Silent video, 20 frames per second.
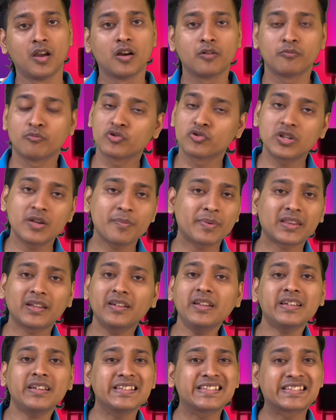मुझे पता
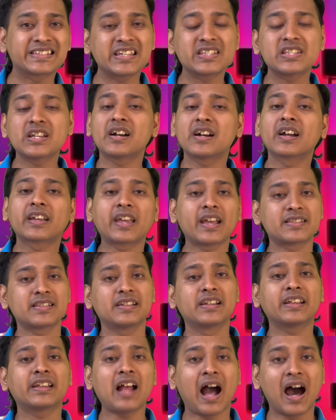नहीं किसके जगह कैसे
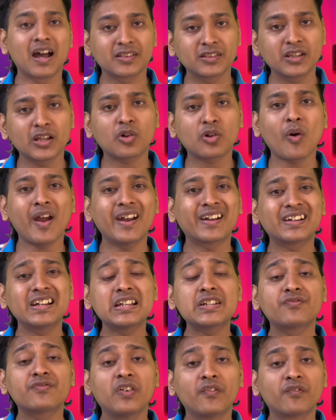लेकिन हार्दिक को
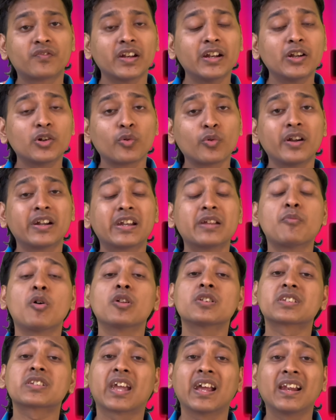एटलीस्ट फिफ्टीन ट्वेंटी
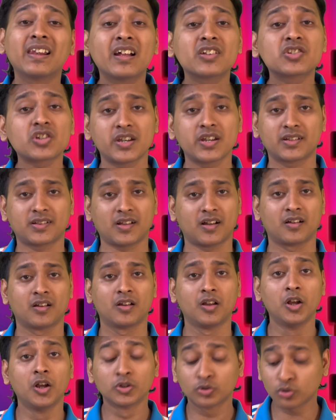बॉल्स खेलना चाहिए था
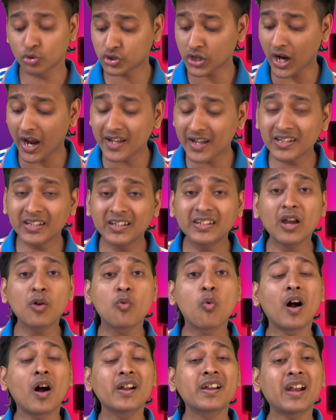तो शायद इंडिया
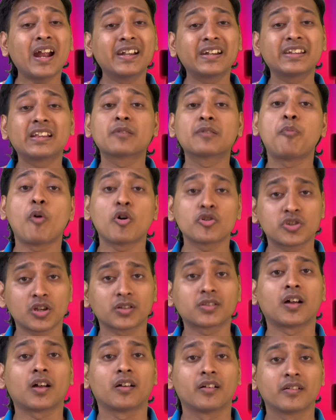वन नाइनटी तक पहुंच
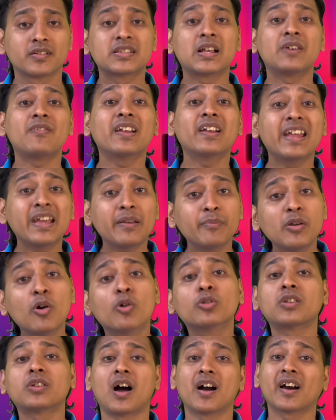जाता सवाल ये भी
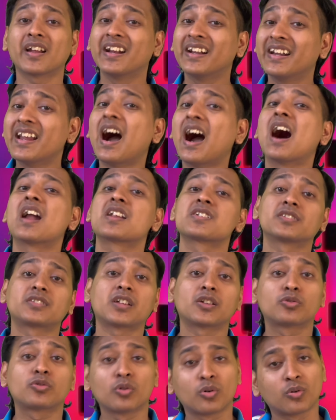होता अगर इंडिया हार जाता
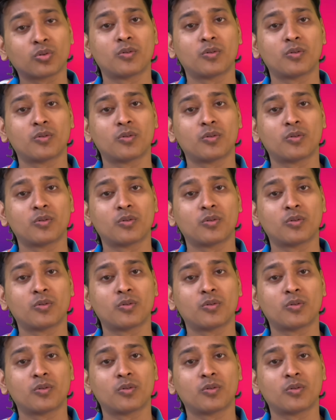तो